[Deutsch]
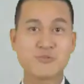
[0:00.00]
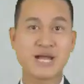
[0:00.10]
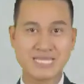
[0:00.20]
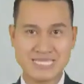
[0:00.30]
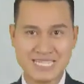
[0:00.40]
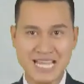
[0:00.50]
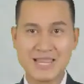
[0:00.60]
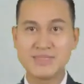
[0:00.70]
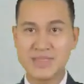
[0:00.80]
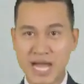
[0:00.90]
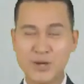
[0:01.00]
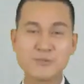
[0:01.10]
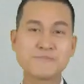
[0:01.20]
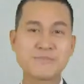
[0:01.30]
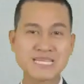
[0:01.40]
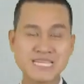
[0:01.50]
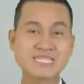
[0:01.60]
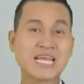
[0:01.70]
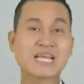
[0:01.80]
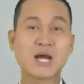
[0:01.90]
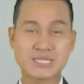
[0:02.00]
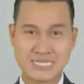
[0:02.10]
bekommt ein radikales Makeover